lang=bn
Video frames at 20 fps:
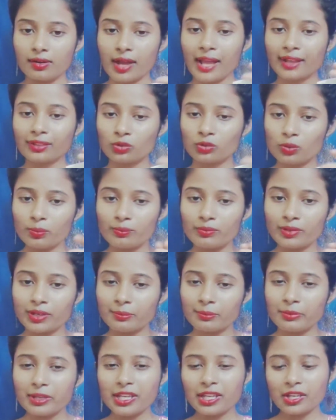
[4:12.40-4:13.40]
একদম
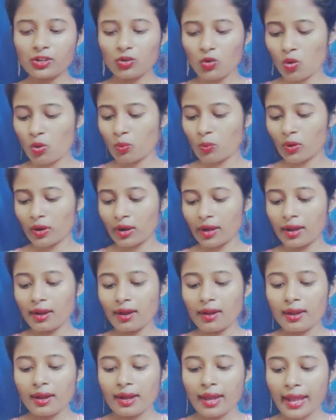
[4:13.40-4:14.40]
মিহি করব না
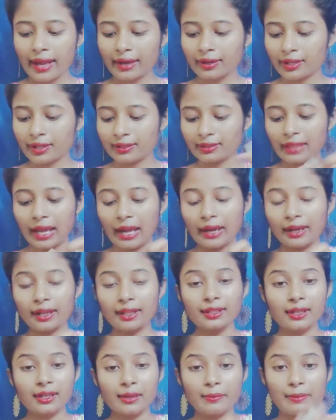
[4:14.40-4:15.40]
একটা দানা
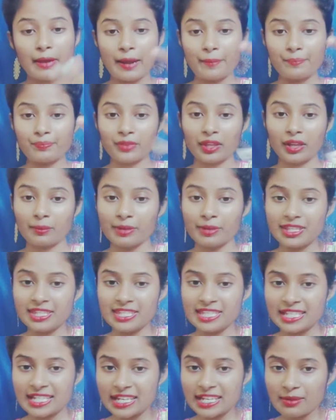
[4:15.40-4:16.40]
দানা ভাব থাকবে
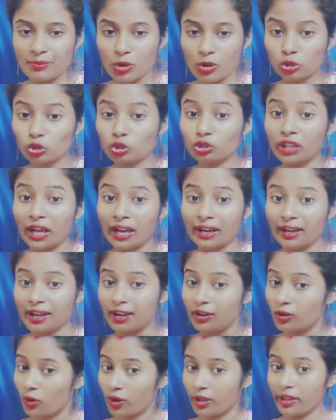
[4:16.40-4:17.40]
চিনির মতো দানা
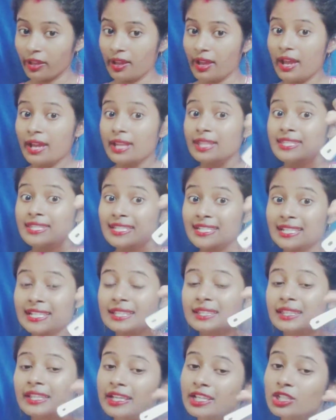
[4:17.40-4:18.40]
নয়
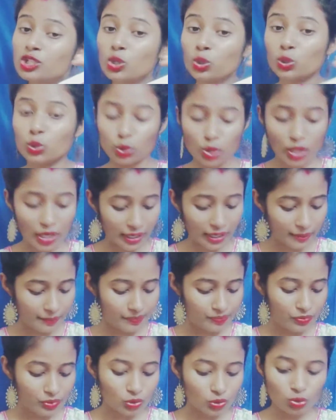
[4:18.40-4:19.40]
চিনির থেকে ছোট দানা
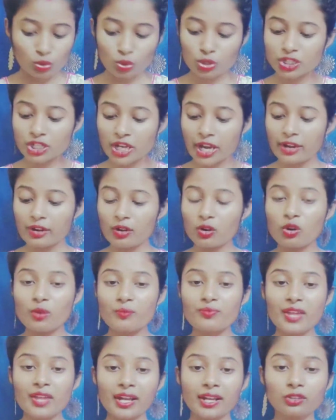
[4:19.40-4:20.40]
তো সেই রকম
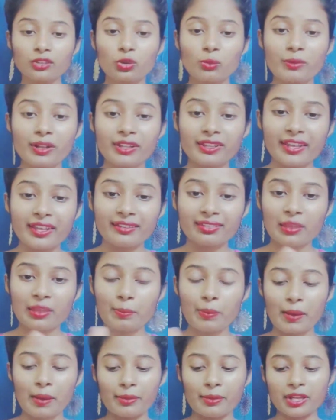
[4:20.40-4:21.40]
দানা তোমরা দেখতে
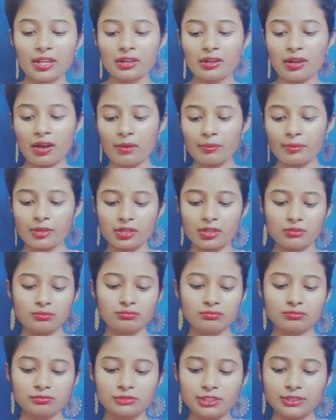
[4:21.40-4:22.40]
পাবে কি না আমি
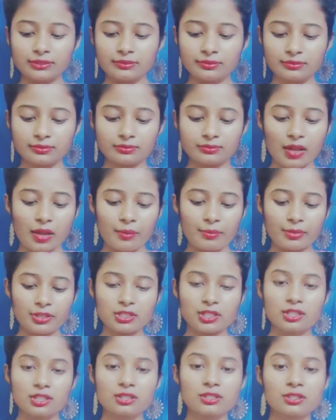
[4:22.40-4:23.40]
আমি
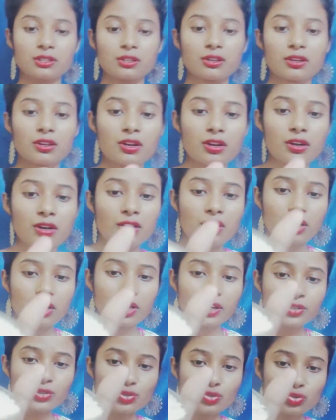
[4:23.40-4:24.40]
জাস্ট
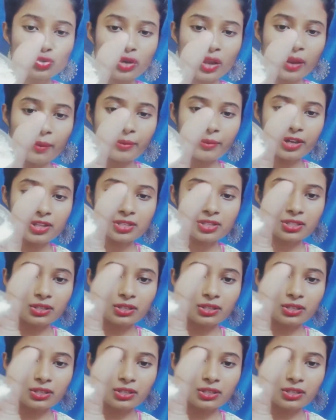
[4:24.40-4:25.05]
একটু ক্যামেরা